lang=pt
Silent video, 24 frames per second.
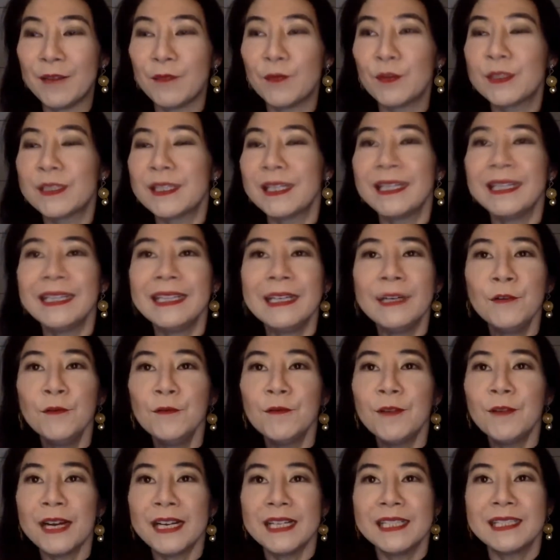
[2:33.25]
Você não
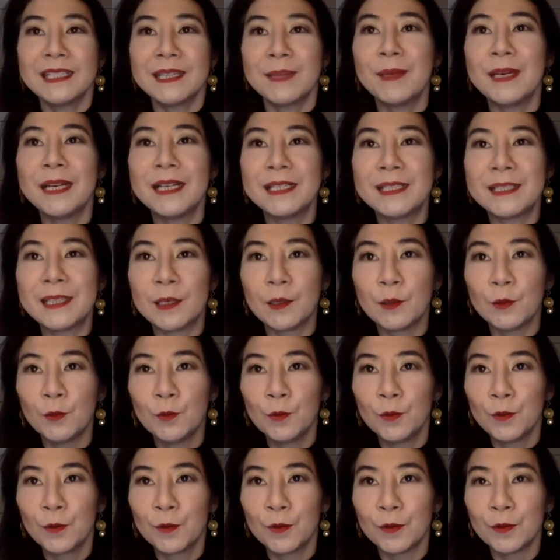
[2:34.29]
vai estabelecer
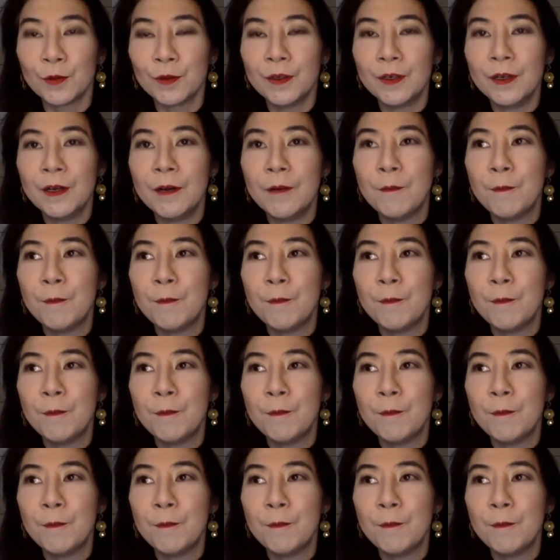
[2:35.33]
lucro